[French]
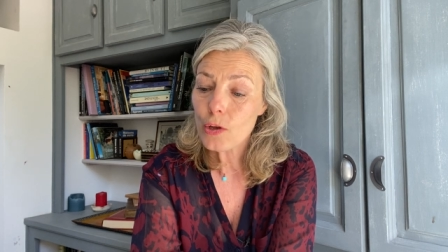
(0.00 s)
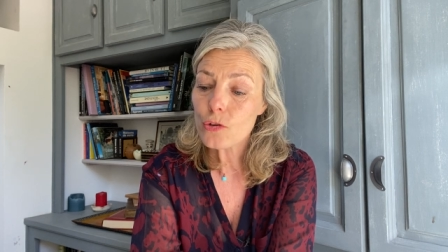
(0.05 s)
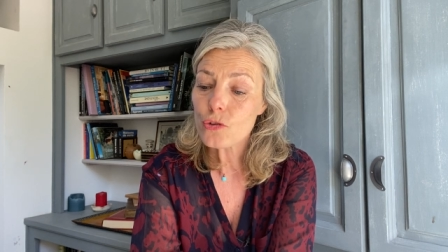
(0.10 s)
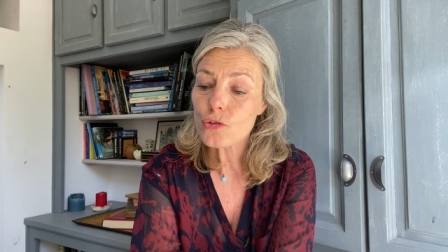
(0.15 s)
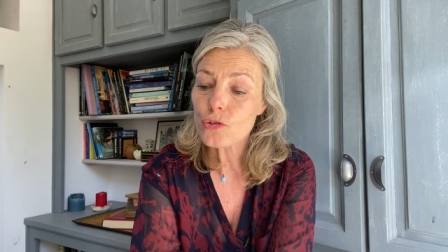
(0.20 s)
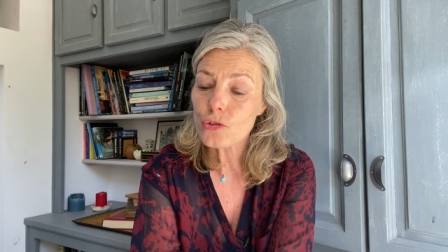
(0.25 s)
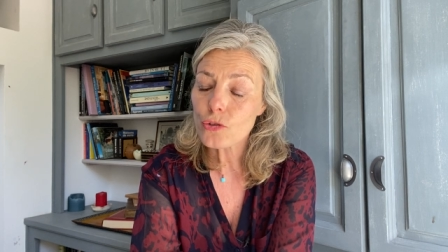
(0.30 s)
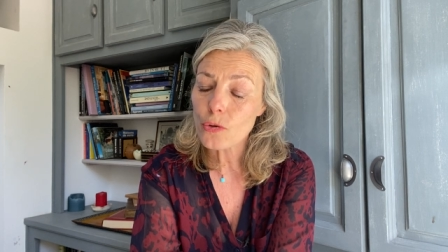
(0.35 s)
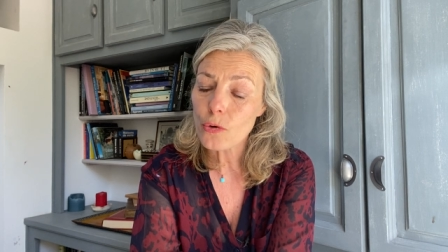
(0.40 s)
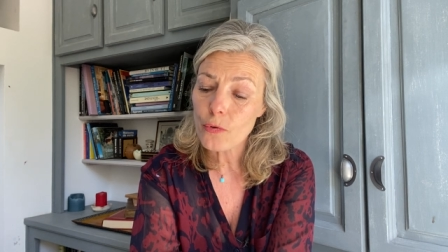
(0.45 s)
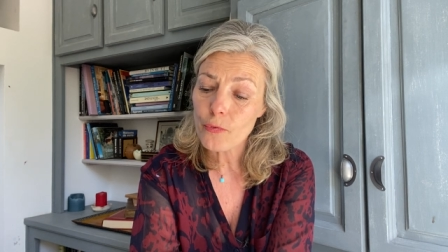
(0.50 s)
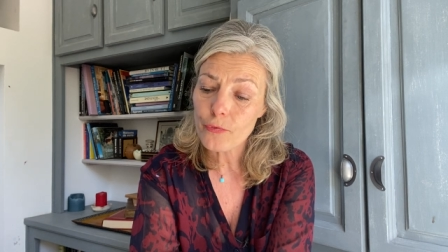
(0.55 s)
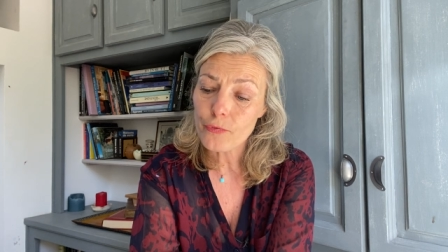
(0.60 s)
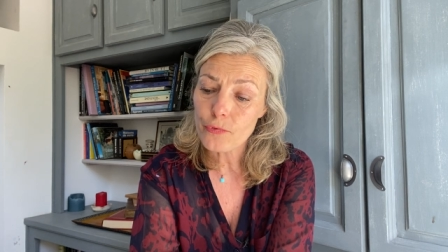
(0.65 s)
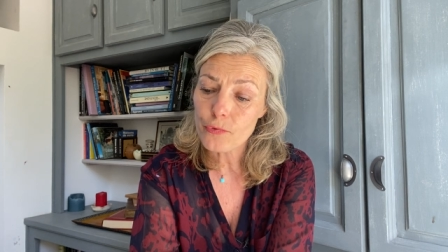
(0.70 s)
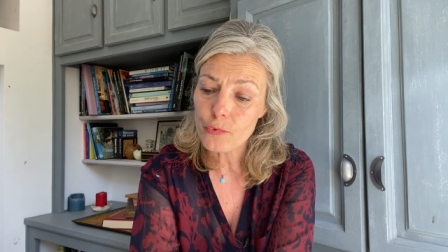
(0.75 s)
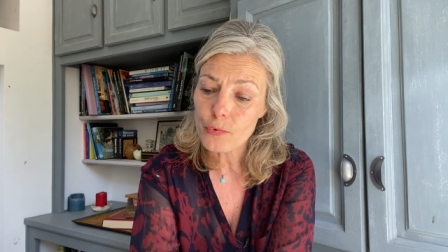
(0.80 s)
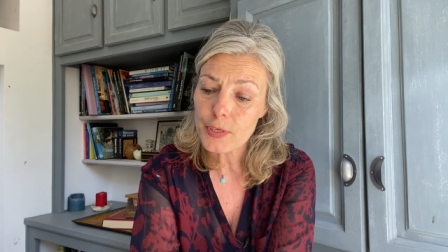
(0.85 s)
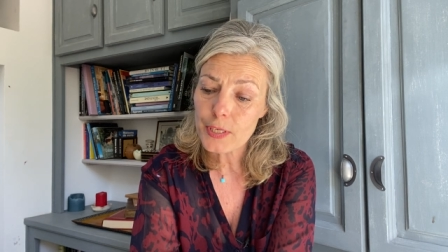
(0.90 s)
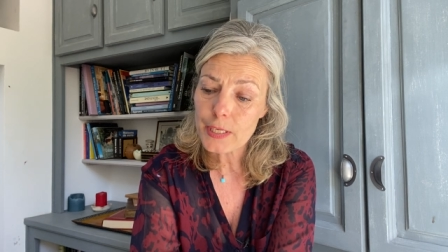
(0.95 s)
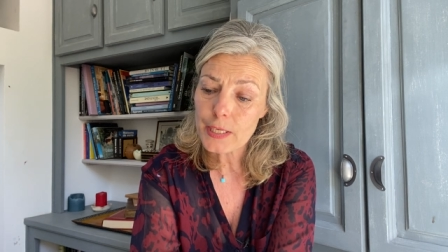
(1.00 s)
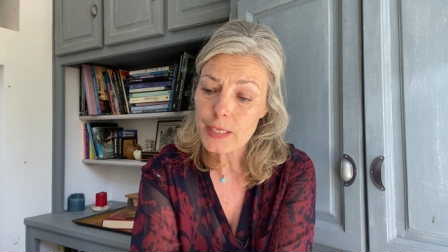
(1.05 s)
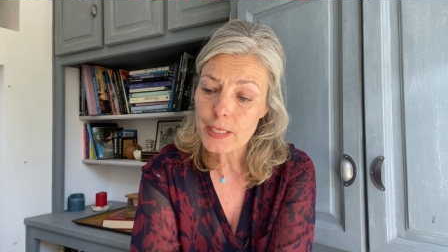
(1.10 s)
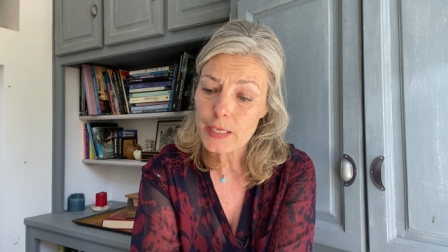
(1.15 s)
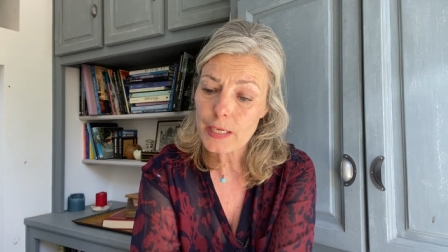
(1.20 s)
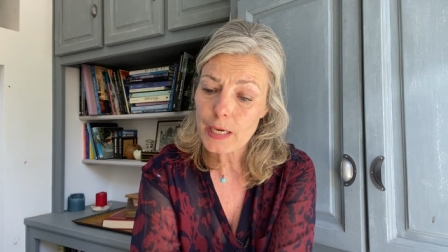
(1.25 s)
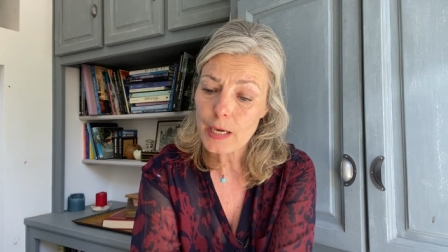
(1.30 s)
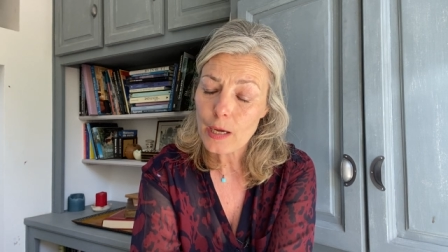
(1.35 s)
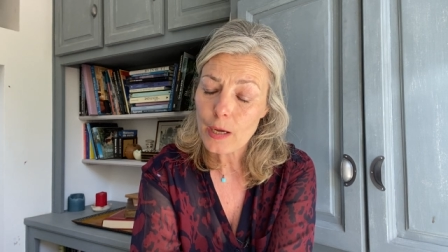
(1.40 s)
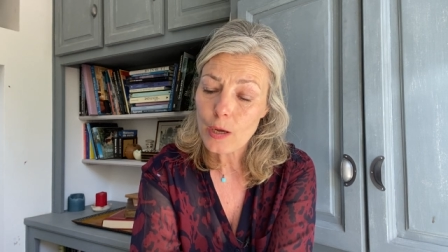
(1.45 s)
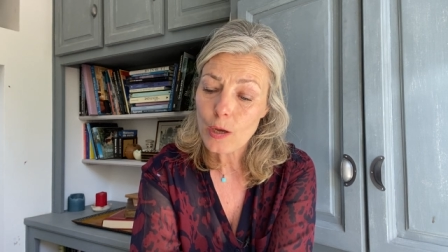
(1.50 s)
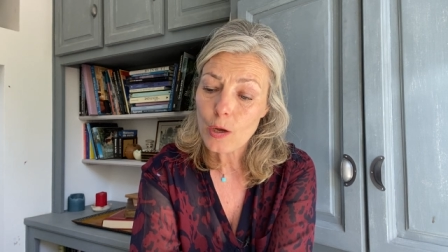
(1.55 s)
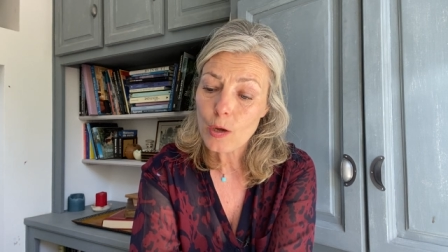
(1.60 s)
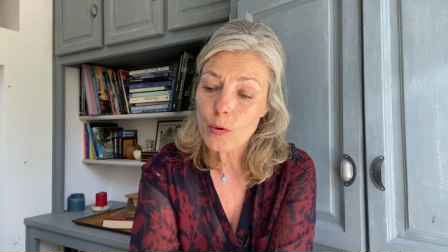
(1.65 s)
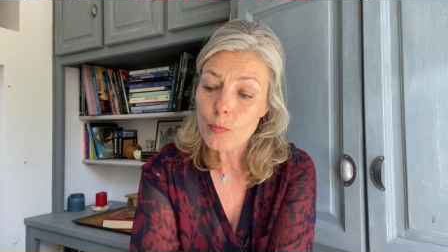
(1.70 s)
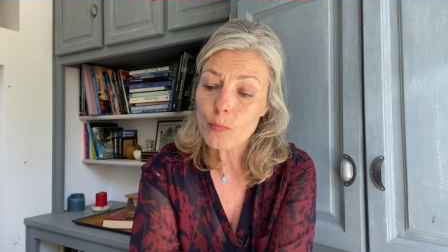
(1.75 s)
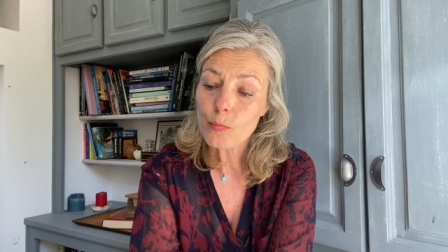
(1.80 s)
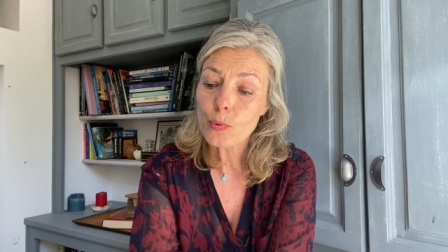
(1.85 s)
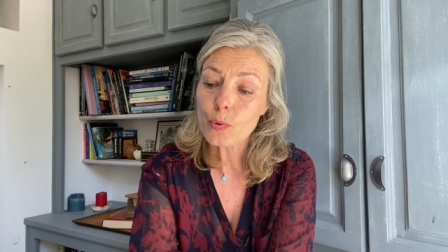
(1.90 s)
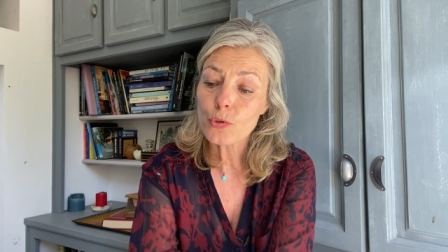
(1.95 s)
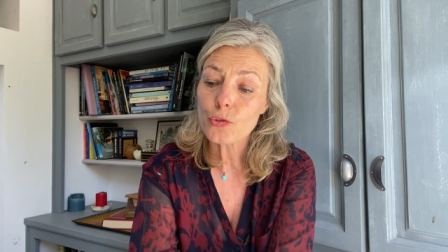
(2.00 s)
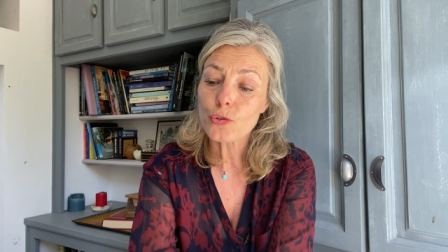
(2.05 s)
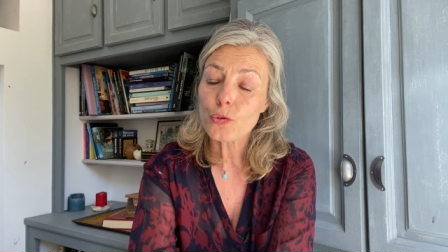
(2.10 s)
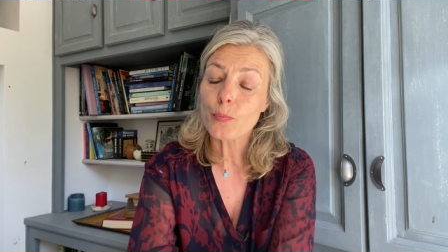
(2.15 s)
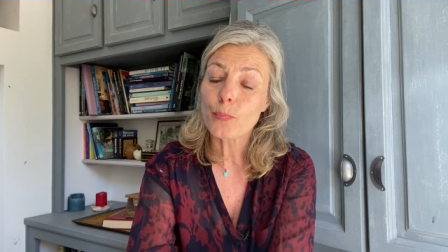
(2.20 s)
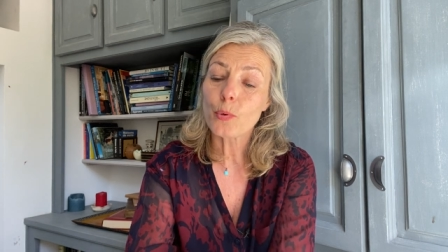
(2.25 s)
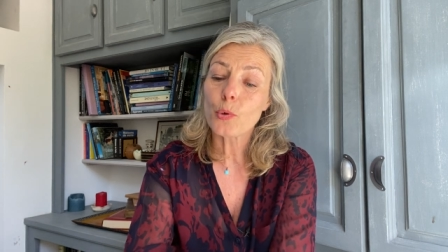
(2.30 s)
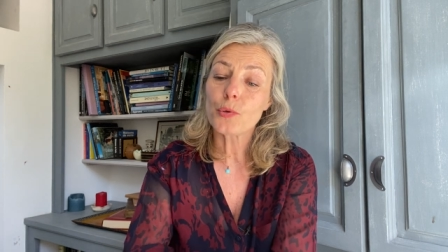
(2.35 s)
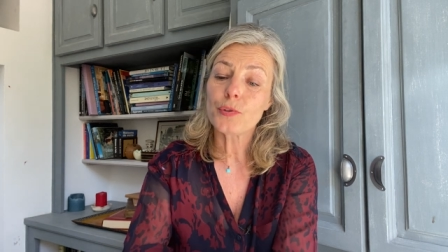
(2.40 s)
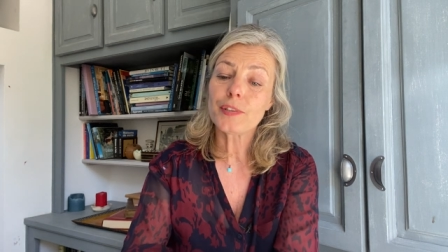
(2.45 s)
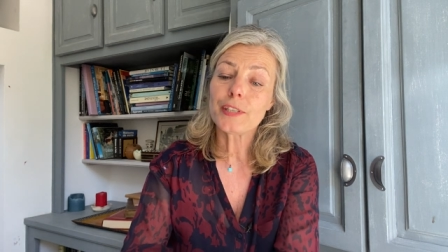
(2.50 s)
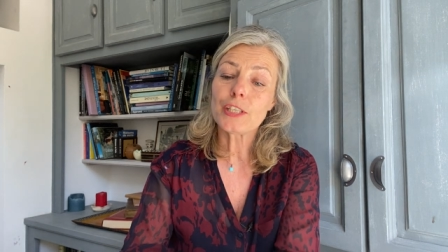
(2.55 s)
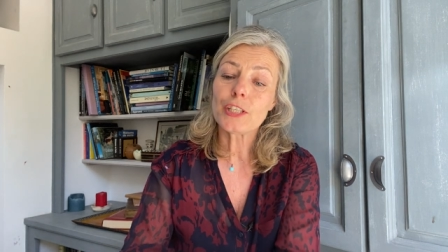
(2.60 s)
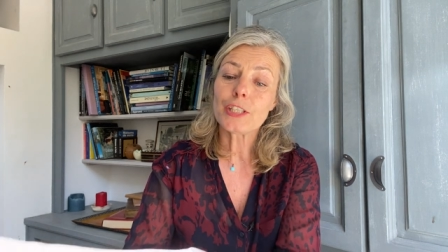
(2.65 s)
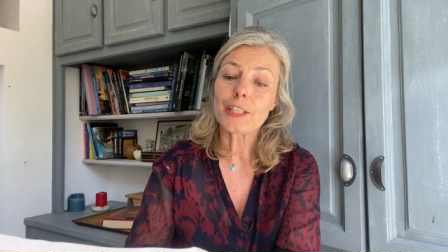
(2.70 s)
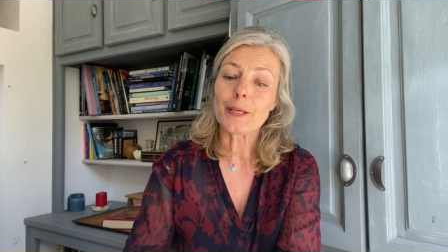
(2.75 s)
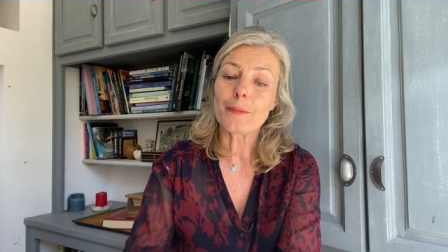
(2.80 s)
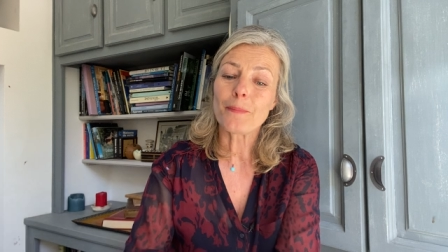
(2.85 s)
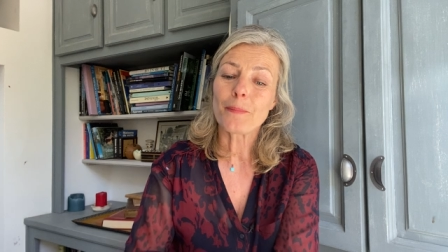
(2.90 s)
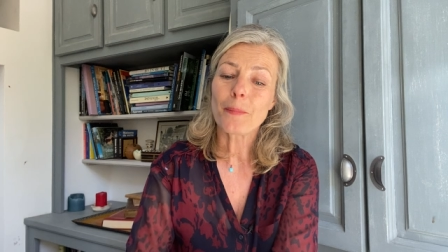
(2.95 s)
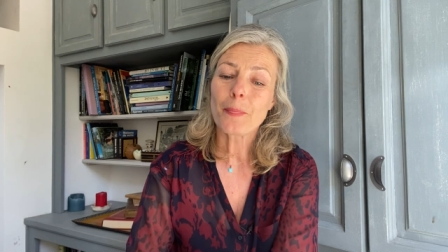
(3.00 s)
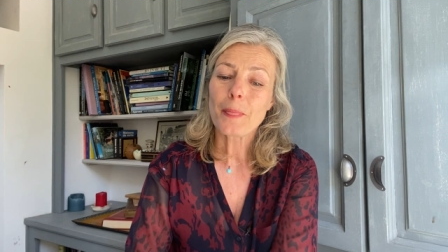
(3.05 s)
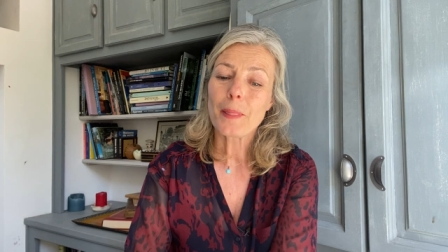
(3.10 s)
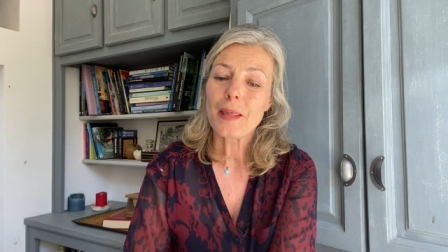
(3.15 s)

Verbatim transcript: s'enfuir pour se protéger.